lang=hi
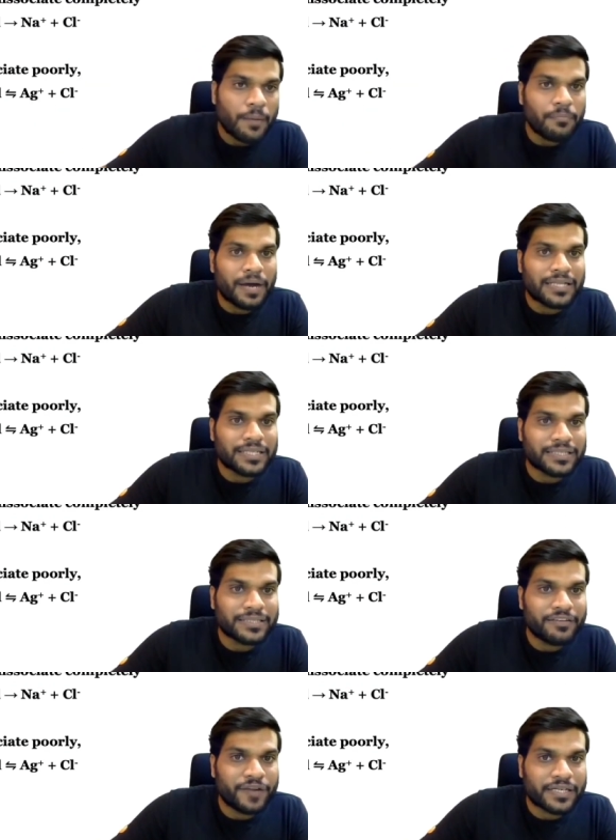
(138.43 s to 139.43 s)
अब हम बात
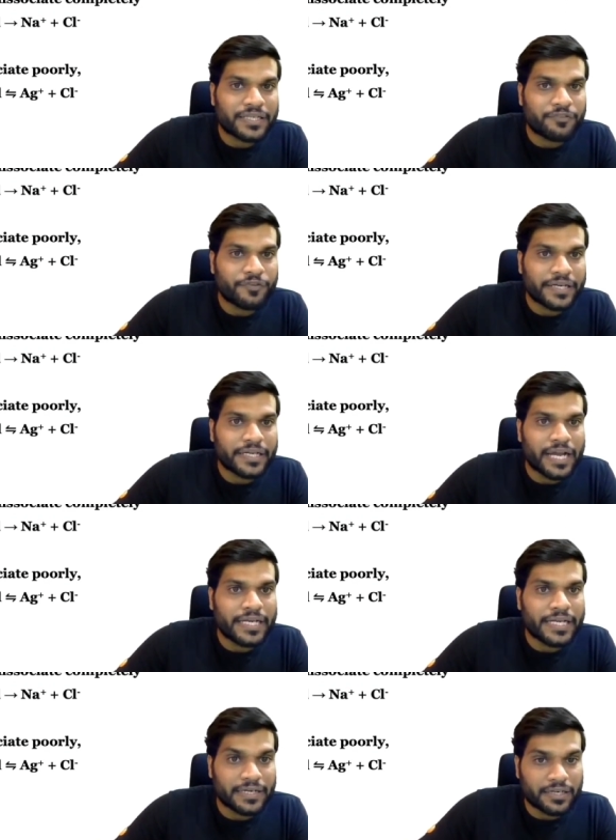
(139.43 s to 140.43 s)
करते हैं फैक्टर अफेक्टिंग
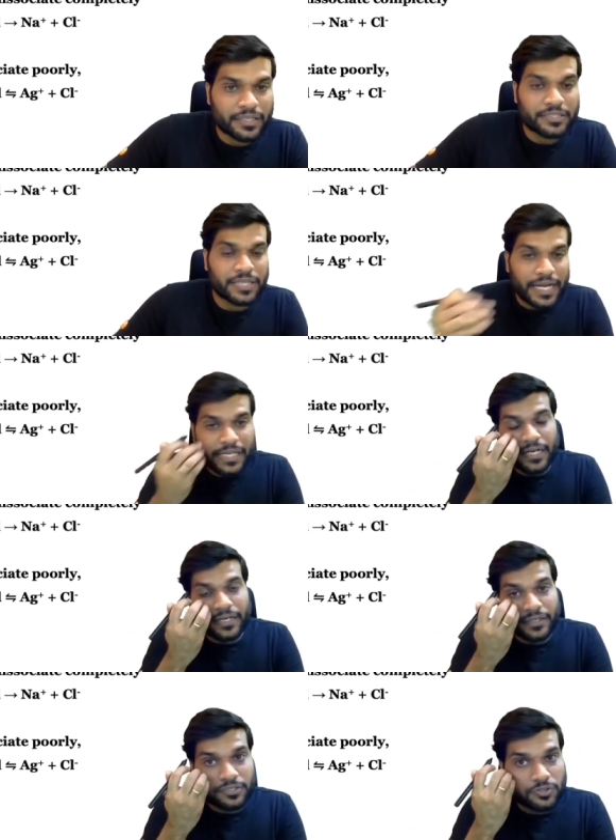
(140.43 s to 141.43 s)
आइनिक कंडक्टेंस आइनिक
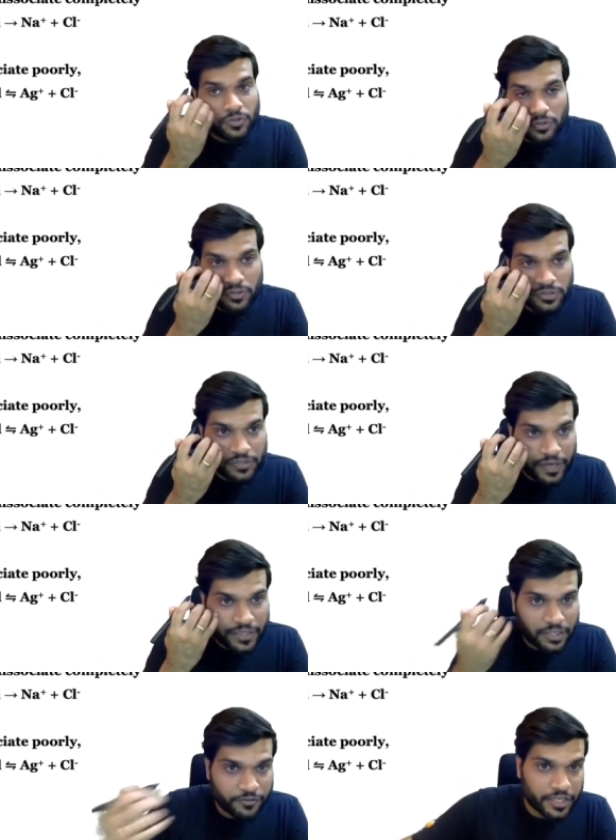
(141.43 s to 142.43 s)
कंडक्टेंस को कौन कौन से
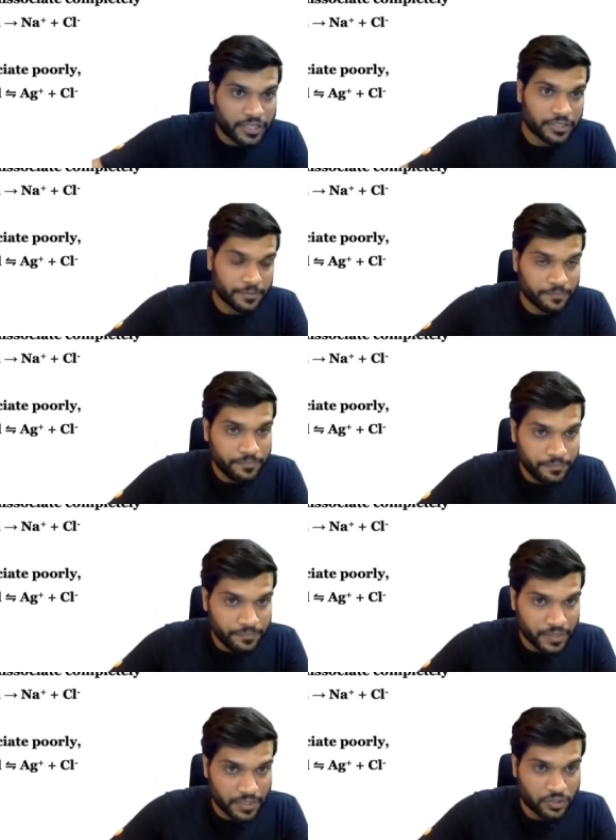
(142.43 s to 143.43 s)
फैक्टर अफेक्ट करते हैं
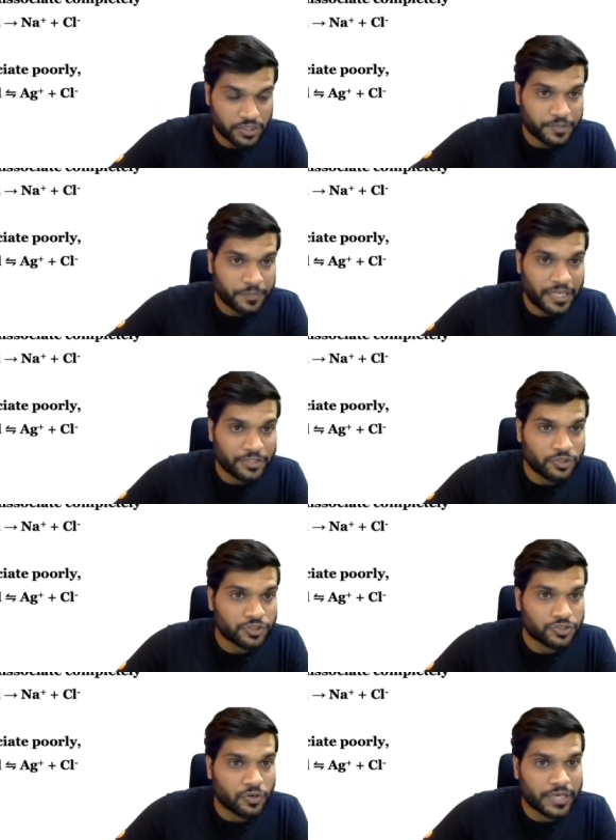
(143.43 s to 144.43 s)
तो सबसे पहले तो
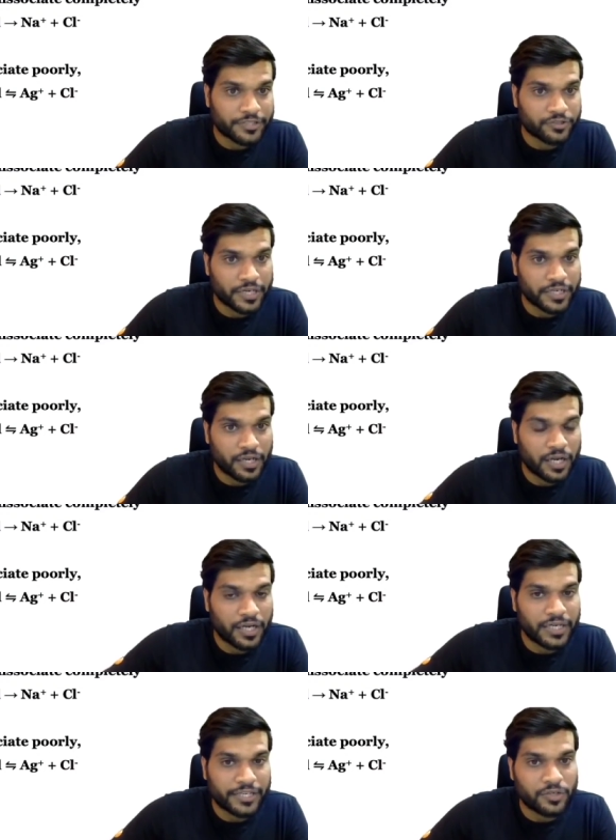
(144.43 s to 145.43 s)
स्ट्रॉन्ग इलेक्ट्रोलाइट
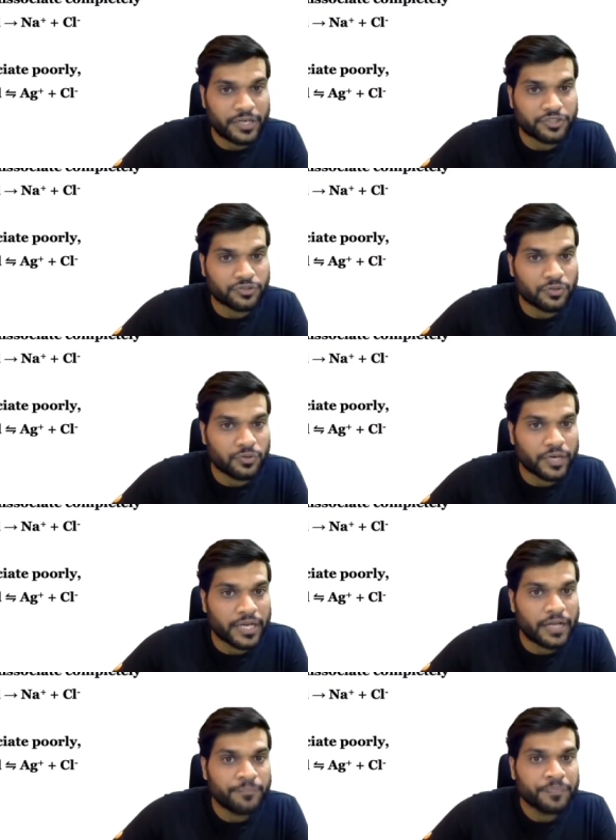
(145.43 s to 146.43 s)
अगर इलेक्ट्रोलाइट स्ट्रॉन्ग
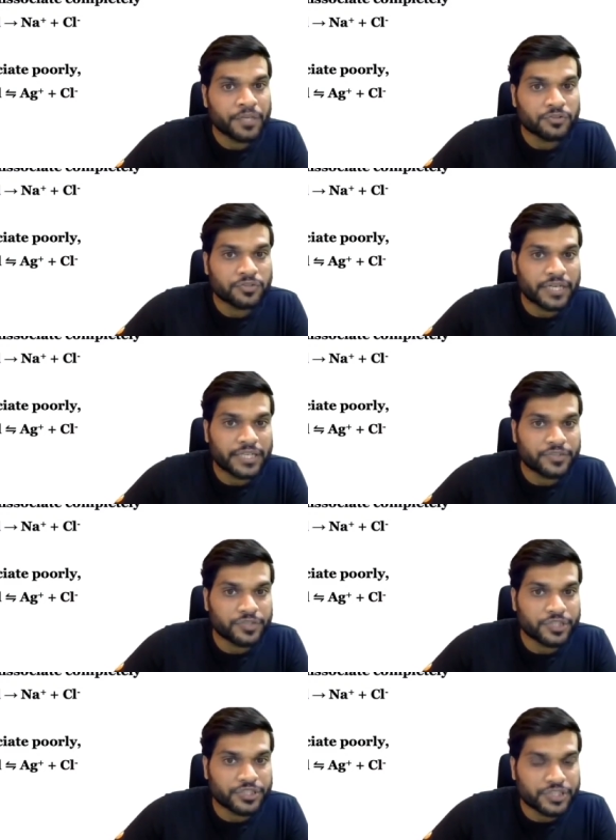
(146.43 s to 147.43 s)
होगा तो उसका
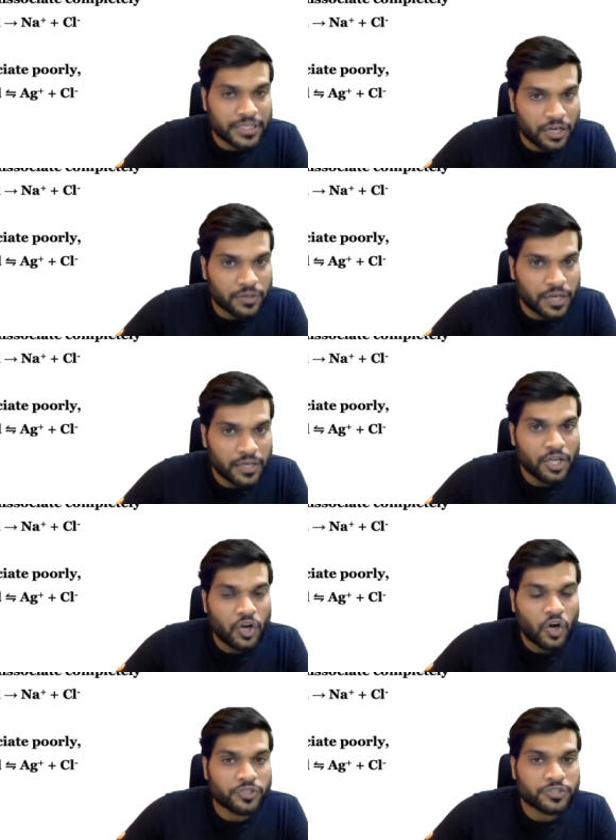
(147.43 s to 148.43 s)
डिसोसिएशन ज्यादा होगा
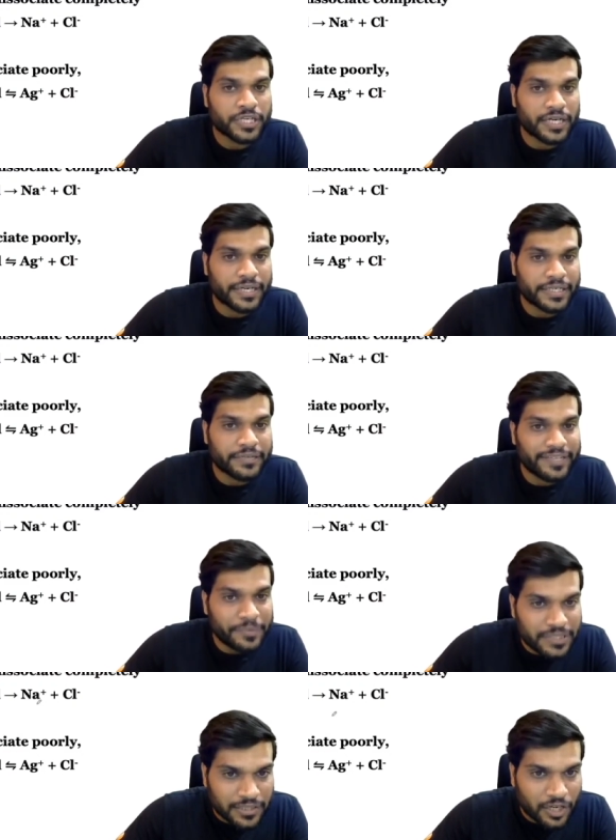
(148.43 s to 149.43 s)
और उसकी कंडक्टिविटी
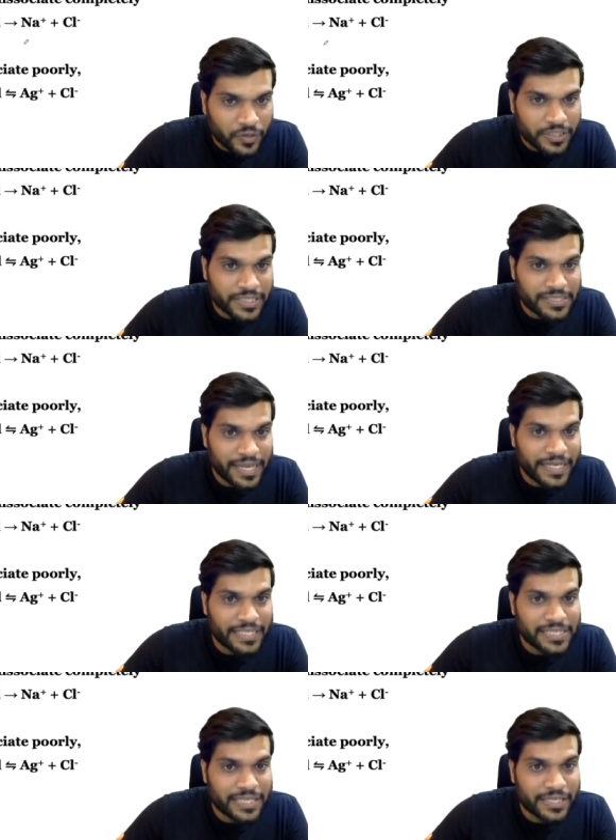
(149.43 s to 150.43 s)
भी ज्यादा होगी जैसे
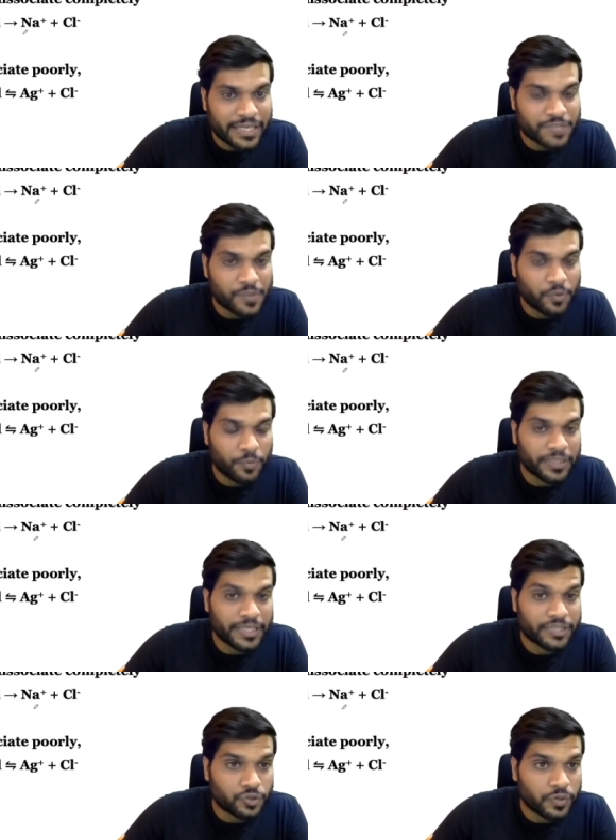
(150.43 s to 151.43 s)
एनएसीएल के केस में आपको पता
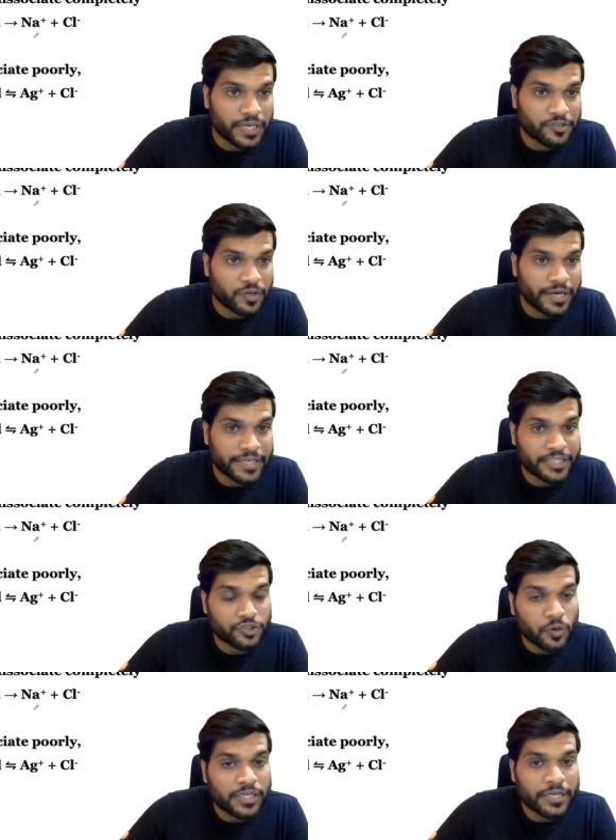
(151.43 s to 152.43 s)
है स्ट्रॉन्ग इलेक्ट्रोलाइट है एक
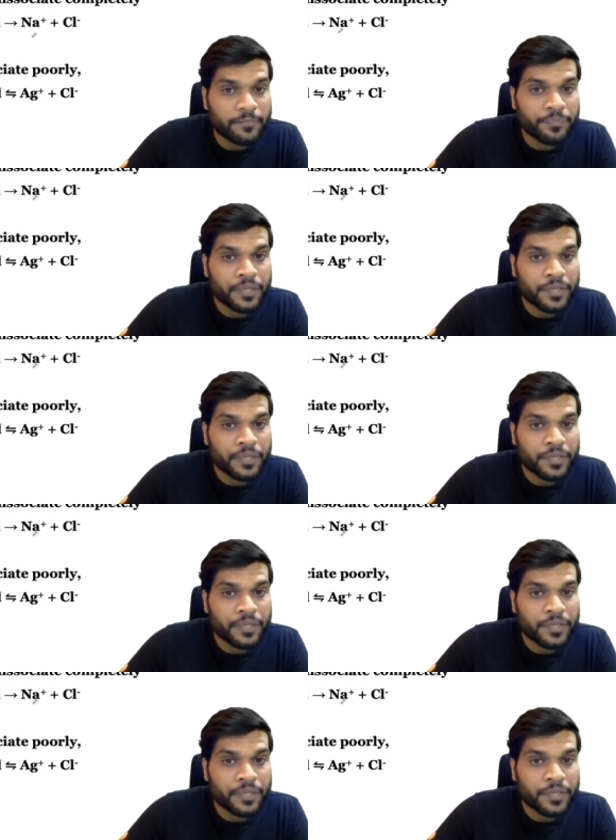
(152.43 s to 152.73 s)
सोल्ट है